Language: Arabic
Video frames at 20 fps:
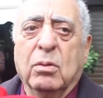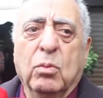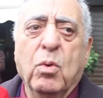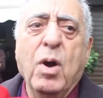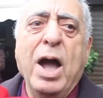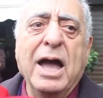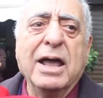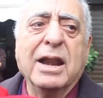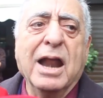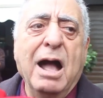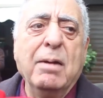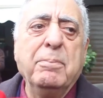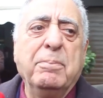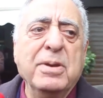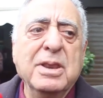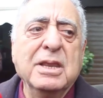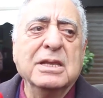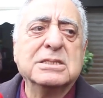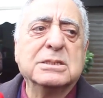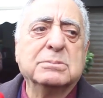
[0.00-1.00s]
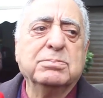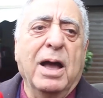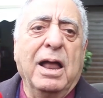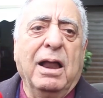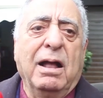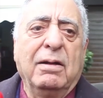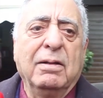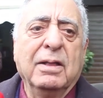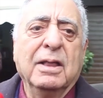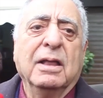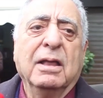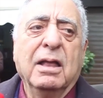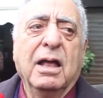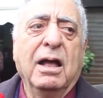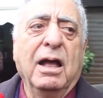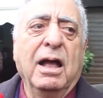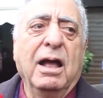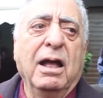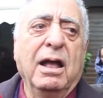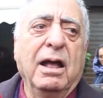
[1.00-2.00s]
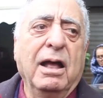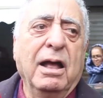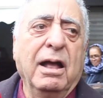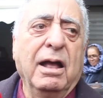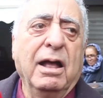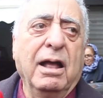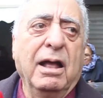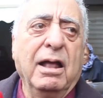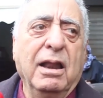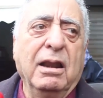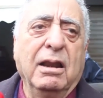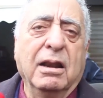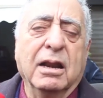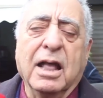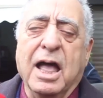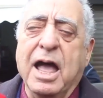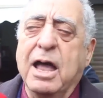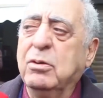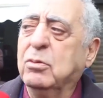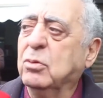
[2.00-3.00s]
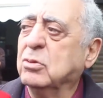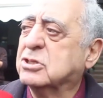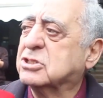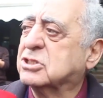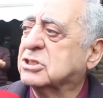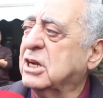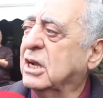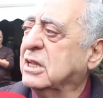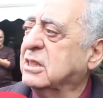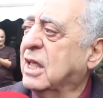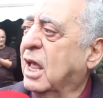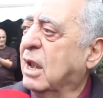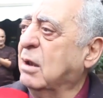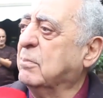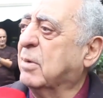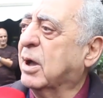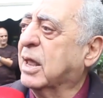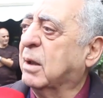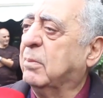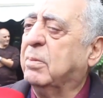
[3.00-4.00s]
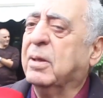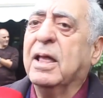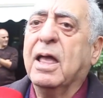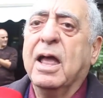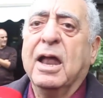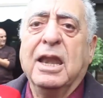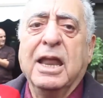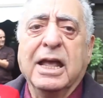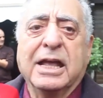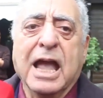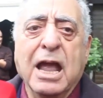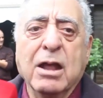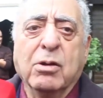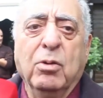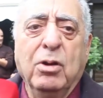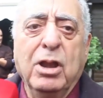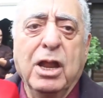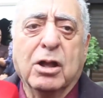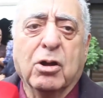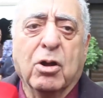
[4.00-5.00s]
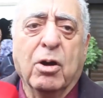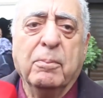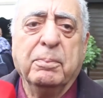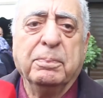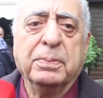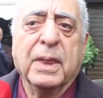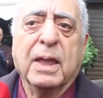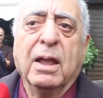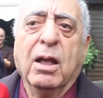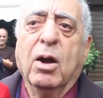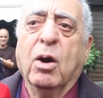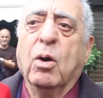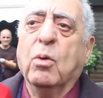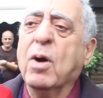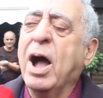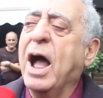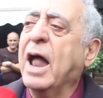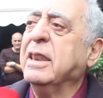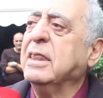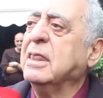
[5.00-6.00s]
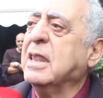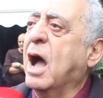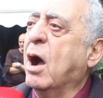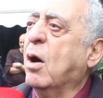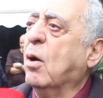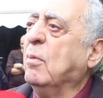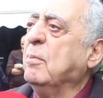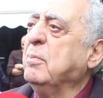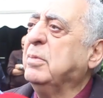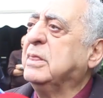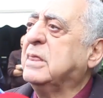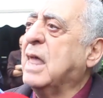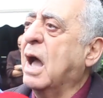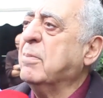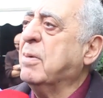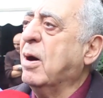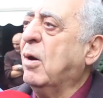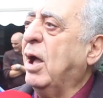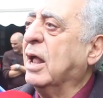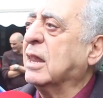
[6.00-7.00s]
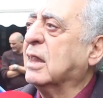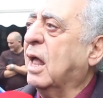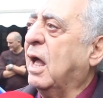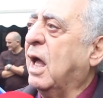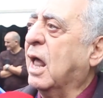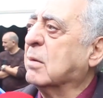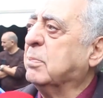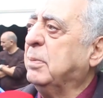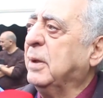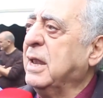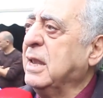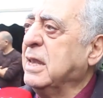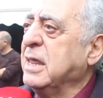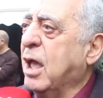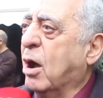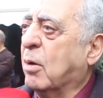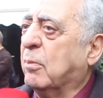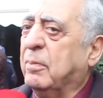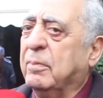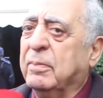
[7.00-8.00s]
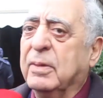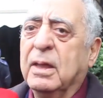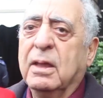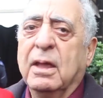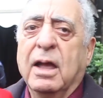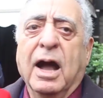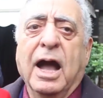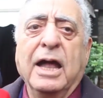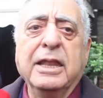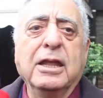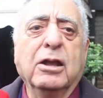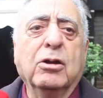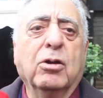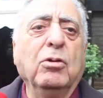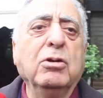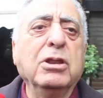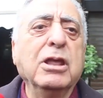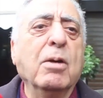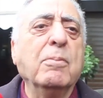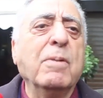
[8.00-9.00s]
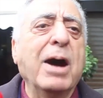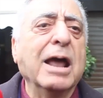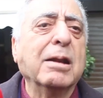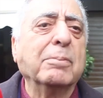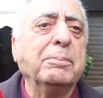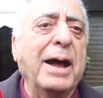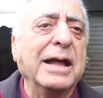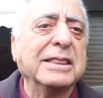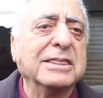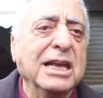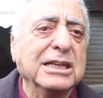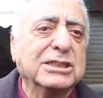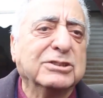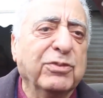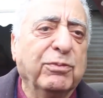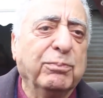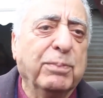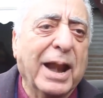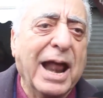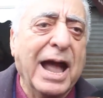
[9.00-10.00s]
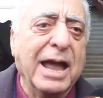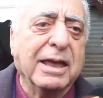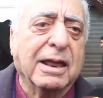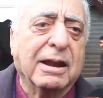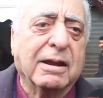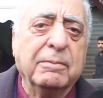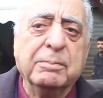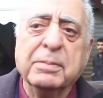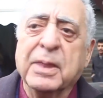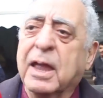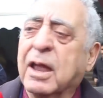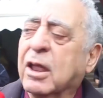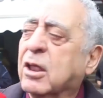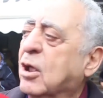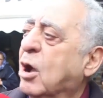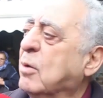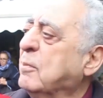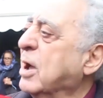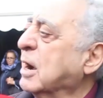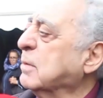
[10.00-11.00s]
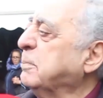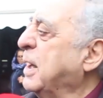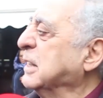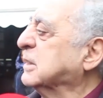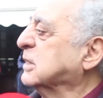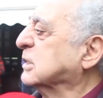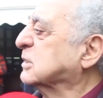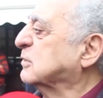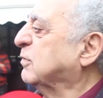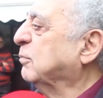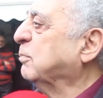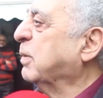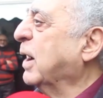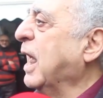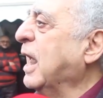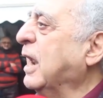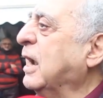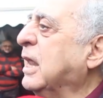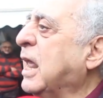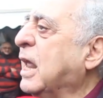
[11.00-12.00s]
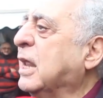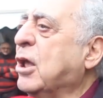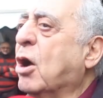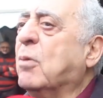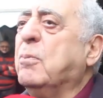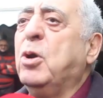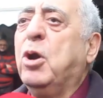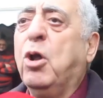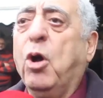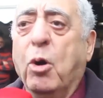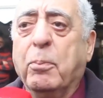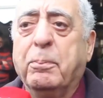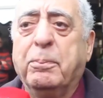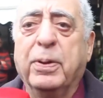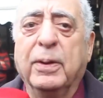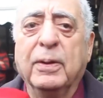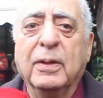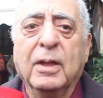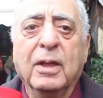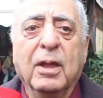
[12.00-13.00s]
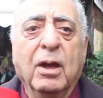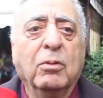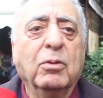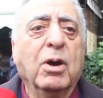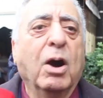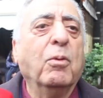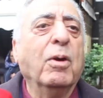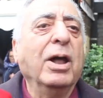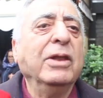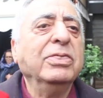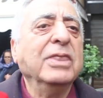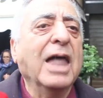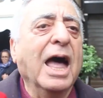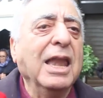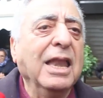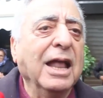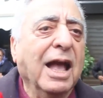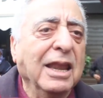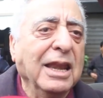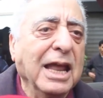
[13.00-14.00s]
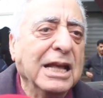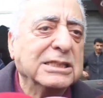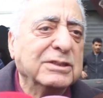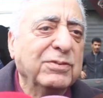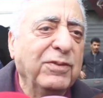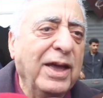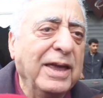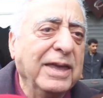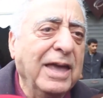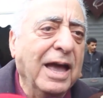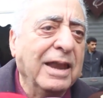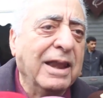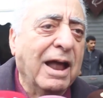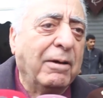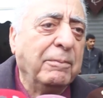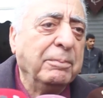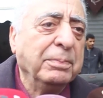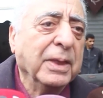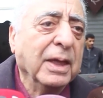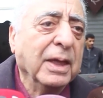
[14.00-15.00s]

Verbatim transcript: وعرة بالنسبة آه، آه، للقانون التشريعي ديال المغرب اللي كنقول لكم هو انهم دابا واحد 40 يوم غادي يكون يوم 14 فبراير يوم 14 فبراير هي يوم الحب وهو النهار اللي خلقت فيه انا